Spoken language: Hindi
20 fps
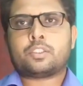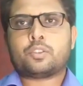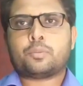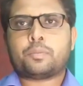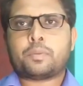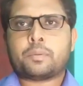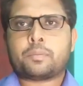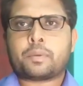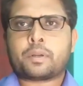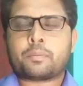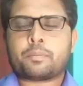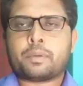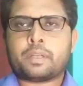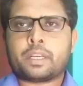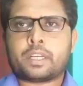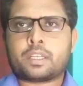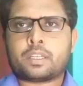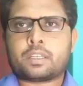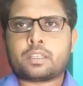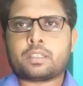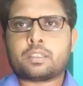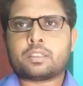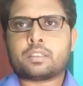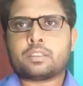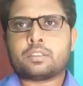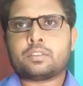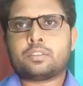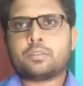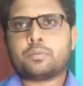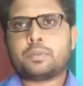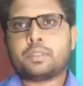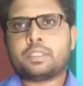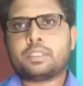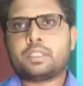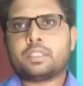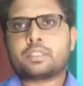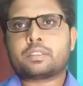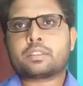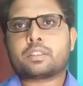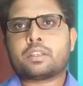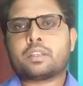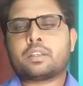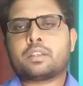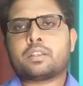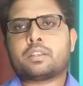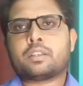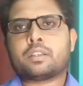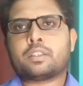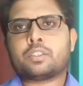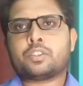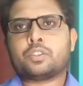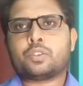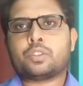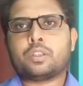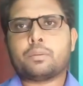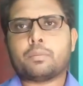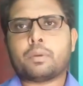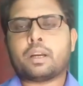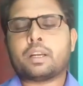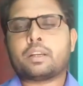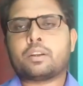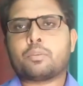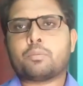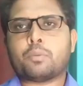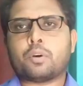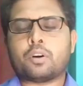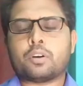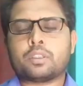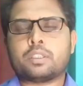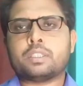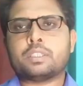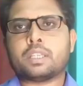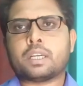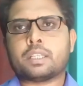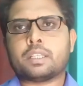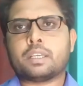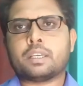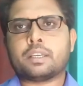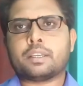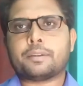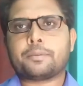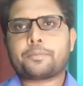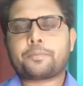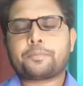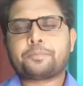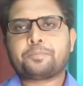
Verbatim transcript: जो पेपर प्लेट जो बिजनेस का जो डिमांड है बहुत ही ज़्यादा है